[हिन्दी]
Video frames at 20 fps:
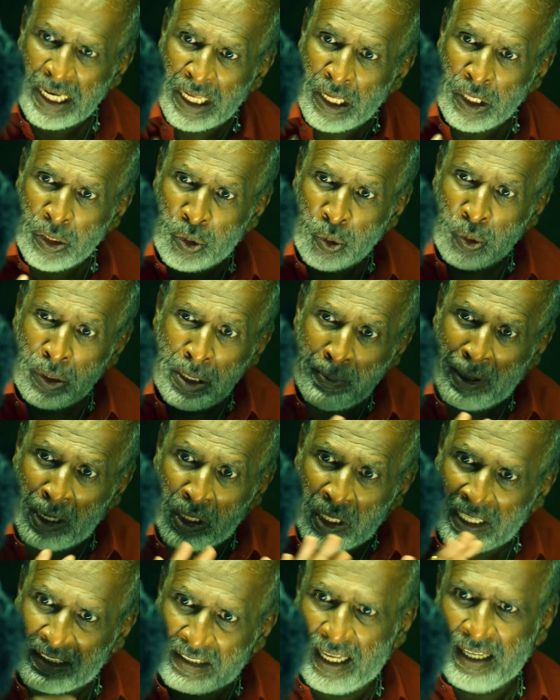मुझे कुछ समझ में
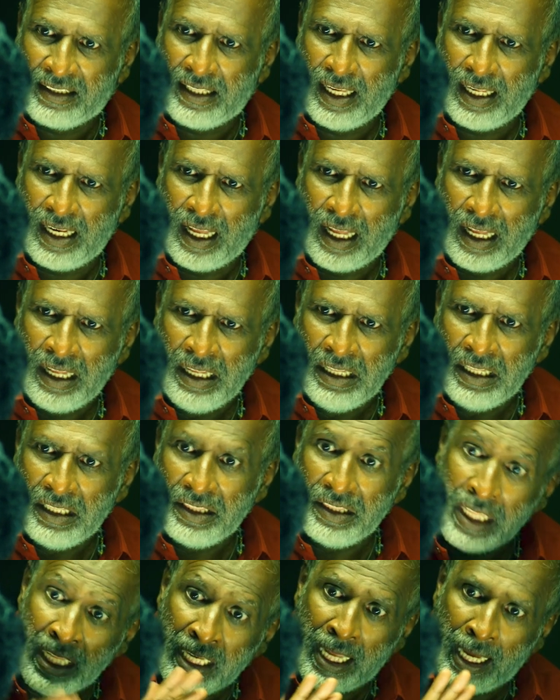नहीं आ रहा है तू क्या कर रहा
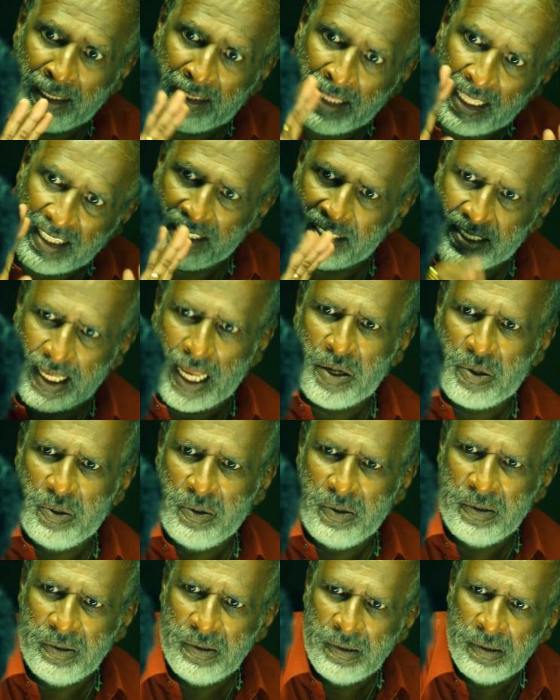है तुझे समझ रहा है ना तो
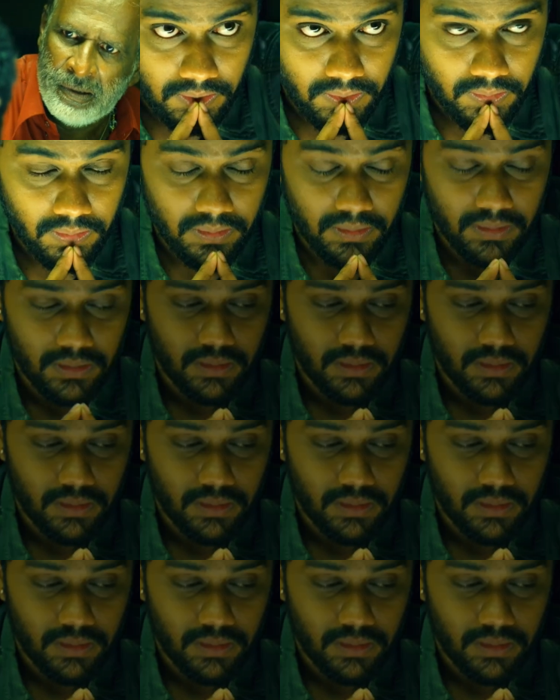ठीक है